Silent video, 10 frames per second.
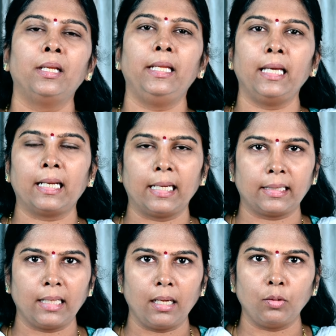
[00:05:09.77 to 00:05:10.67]
நீங்கள்
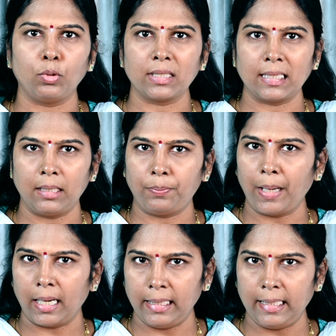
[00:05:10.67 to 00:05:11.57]
கரெக்டான ஒரு செருப்பை
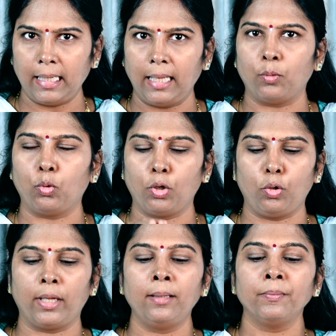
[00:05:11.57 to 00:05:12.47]
அணியலை உங்களோட